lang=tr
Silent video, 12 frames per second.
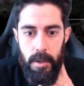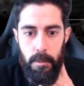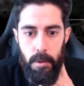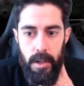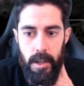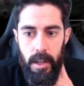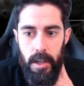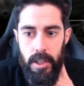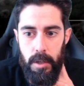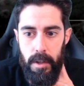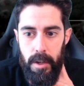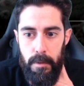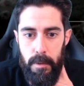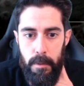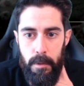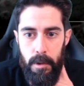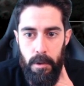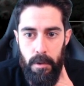Buradan geliştirmelerimi
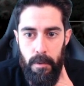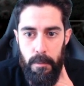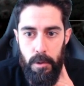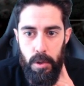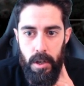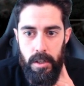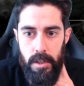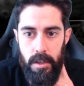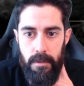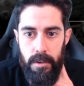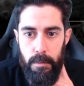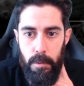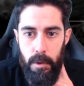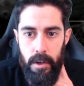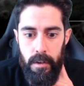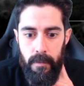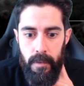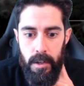yapabiliyorum ama şu an 0
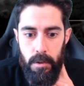puanım var.